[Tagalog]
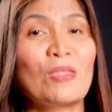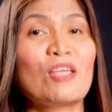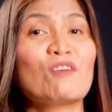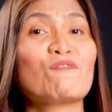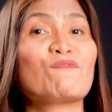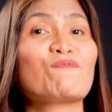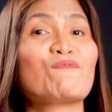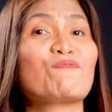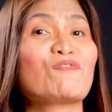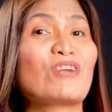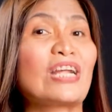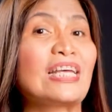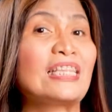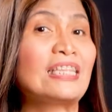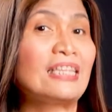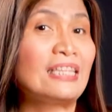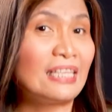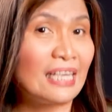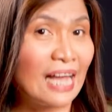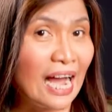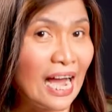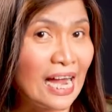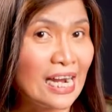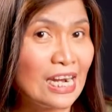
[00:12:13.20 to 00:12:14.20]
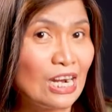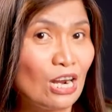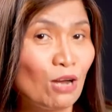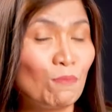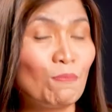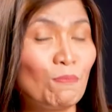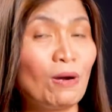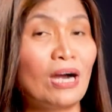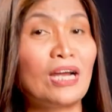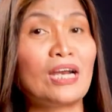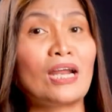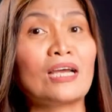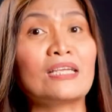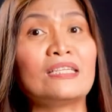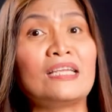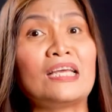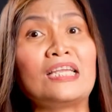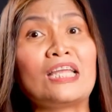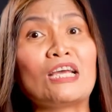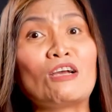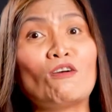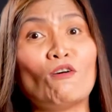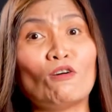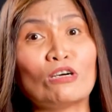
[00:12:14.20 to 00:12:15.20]
Friend yan ng mga
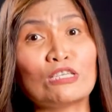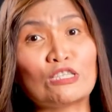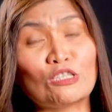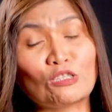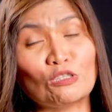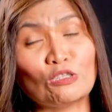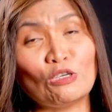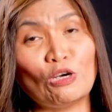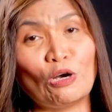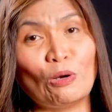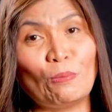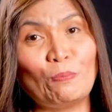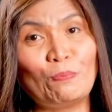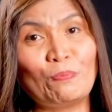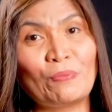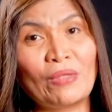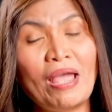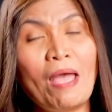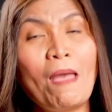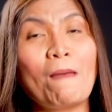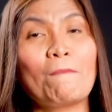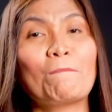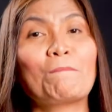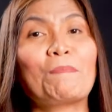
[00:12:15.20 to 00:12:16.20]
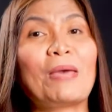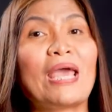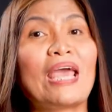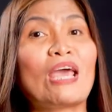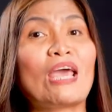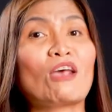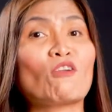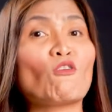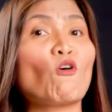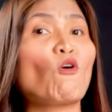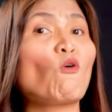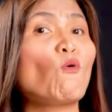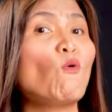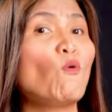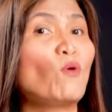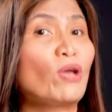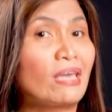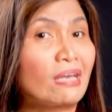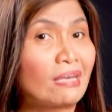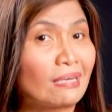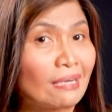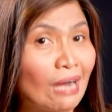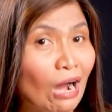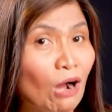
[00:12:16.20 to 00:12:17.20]
nagnenegosyo. Pero kung
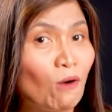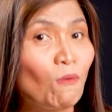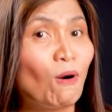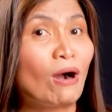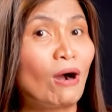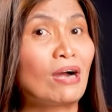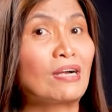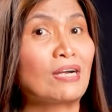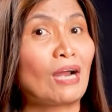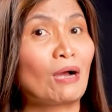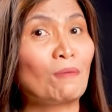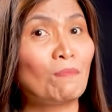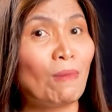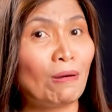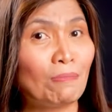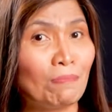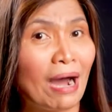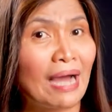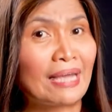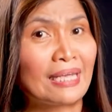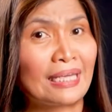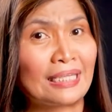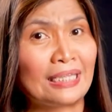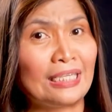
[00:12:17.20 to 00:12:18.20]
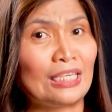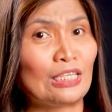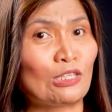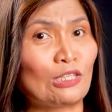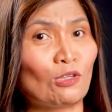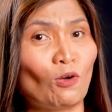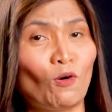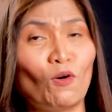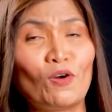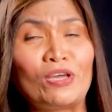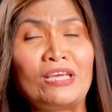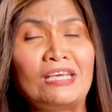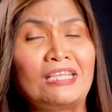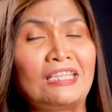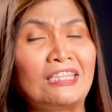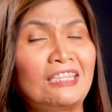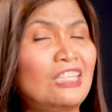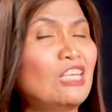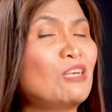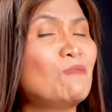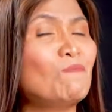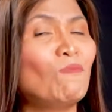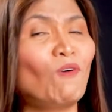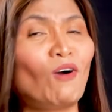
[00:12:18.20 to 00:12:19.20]
ikaw ang nagbabayad nito,
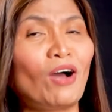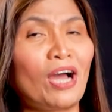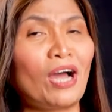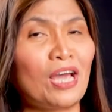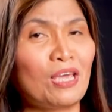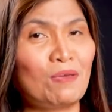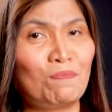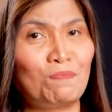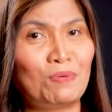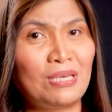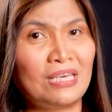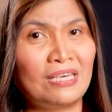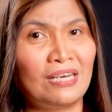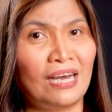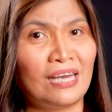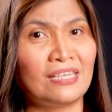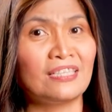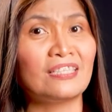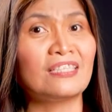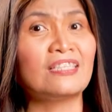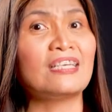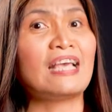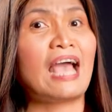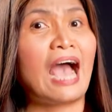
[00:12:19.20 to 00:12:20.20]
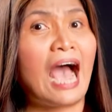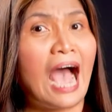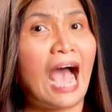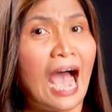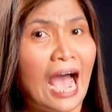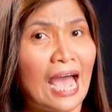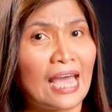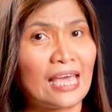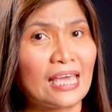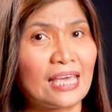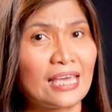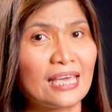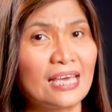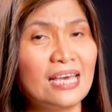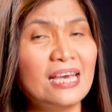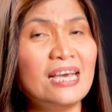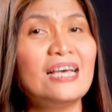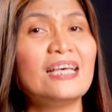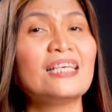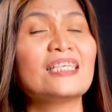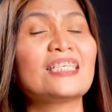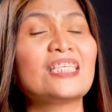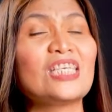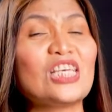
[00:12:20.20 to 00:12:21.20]
hindi mo kaibigan si I,
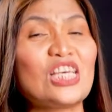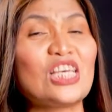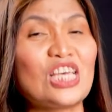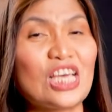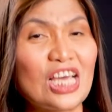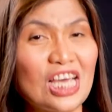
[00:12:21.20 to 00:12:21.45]
si